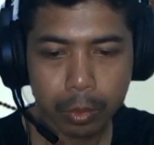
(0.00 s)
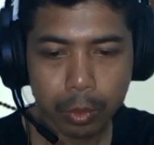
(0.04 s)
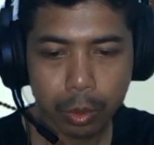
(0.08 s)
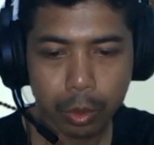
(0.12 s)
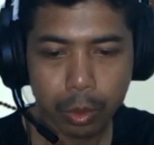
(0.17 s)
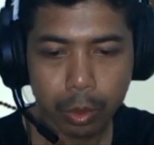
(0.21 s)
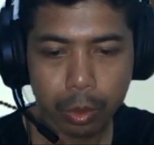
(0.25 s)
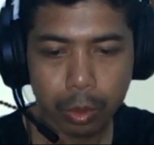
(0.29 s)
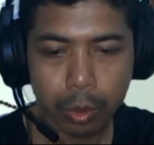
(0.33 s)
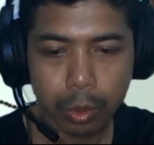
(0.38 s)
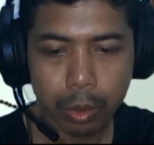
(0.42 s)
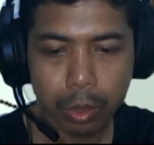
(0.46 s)

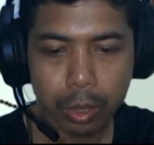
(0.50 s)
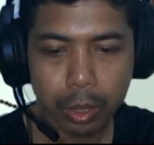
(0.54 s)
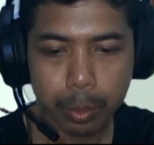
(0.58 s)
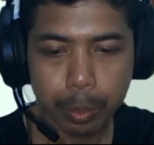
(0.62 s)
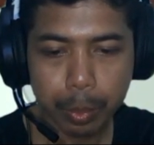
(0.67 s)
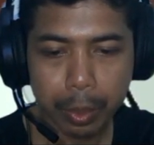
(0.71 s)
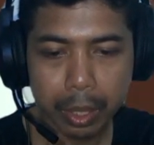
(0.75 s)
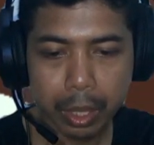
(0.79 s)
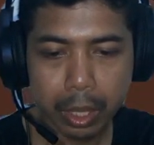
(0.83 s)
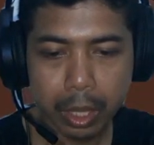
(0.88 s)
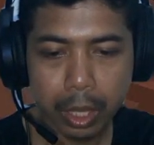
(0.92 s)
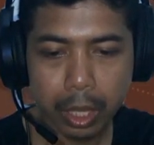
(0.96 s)
Uh,
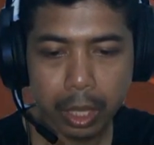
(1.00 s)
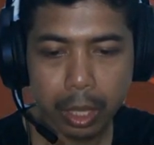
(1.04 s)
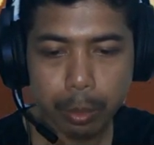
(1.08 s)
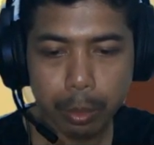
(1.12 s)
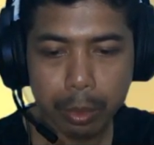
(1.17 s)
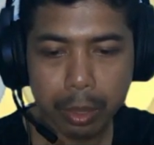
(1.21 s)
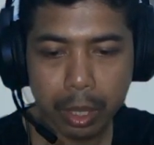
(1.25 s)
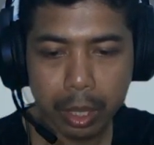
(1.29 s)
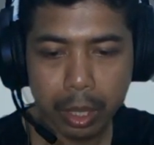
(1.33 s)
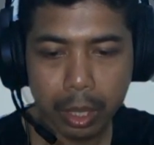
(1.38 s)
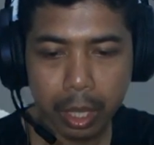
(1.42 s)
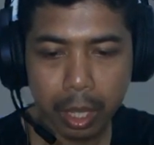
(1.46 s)
sepertinya ini
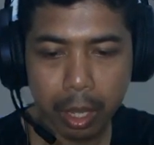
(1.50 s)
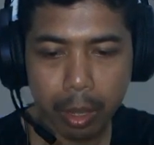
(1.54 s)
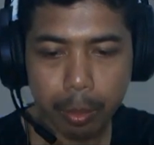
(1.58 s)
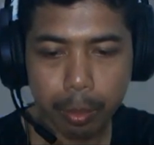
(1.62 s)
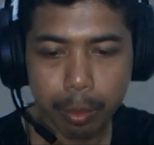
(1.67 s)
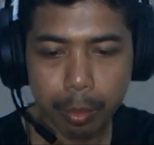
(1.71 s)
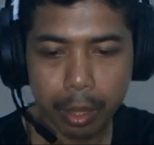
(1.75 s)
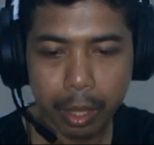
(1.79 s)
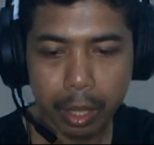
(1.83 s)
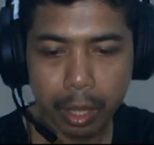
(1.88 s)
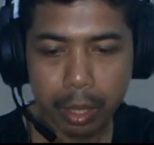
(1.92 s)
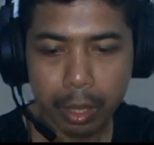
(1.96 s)
bisa kita
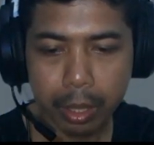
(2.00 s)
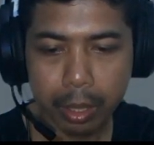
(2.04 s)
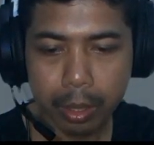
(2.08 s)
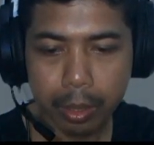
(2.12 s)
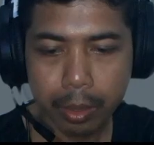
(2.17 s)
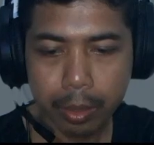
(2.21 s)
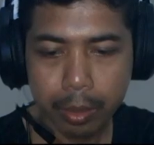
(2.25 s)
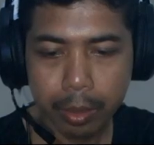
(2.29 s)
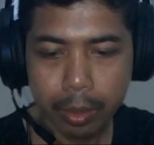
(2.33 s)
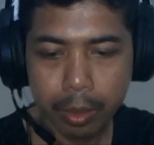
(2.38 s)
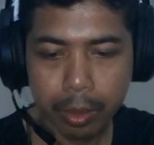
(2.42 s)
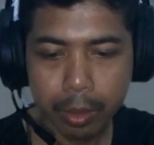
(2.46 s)
ambil.
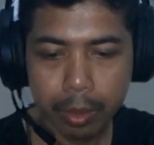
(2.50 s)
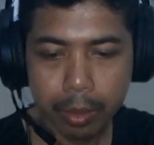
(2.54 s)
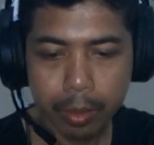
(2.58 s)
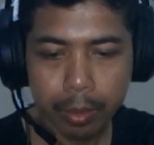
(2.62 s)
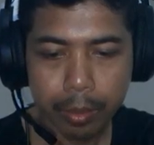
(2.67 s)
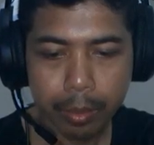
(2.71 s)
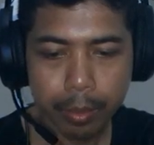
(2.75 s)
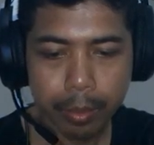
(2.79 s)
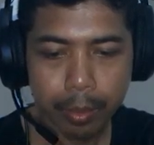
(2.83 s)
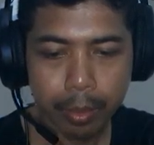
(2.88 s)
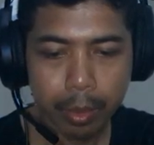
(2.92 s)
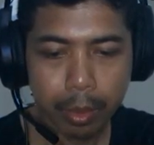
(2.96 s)

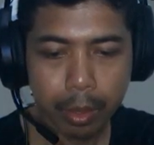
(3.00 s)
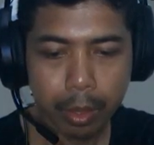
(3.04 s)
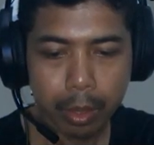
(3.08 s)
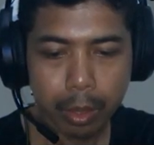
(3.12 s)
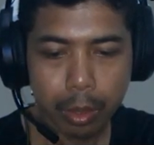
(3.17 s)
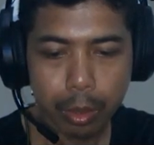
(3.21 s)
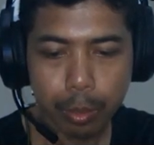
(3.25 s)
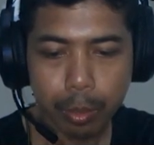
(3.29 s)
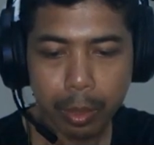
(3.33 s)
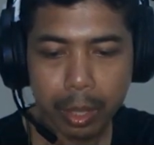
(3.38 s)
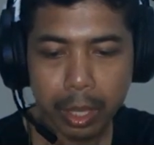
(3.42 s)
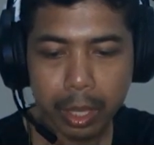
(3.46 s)

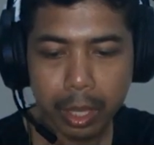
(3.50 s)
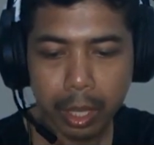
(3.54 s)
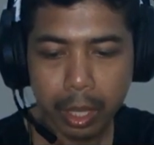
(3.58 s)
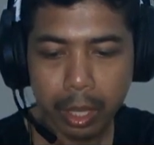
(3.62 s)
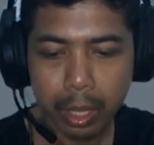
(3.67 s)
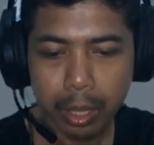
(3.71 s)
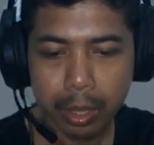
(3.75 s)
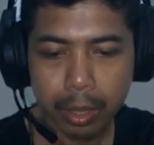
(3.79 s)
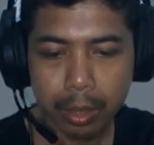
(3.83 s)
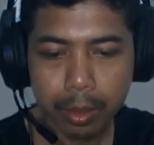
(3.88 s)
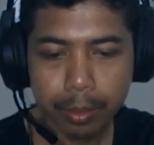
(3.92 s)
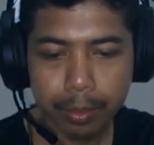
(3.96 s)

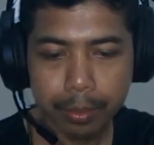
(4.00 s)
Lumayan.